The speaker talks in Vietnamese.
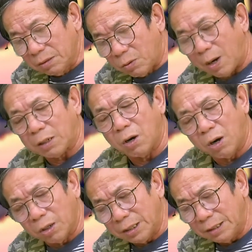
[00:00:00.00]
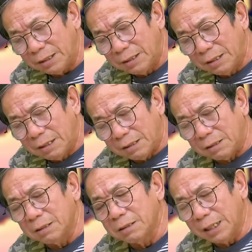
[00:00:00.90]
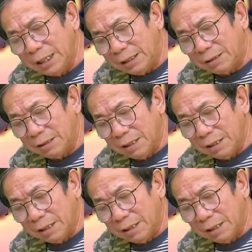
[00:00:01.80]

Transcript: hoặc hói, nữ ít,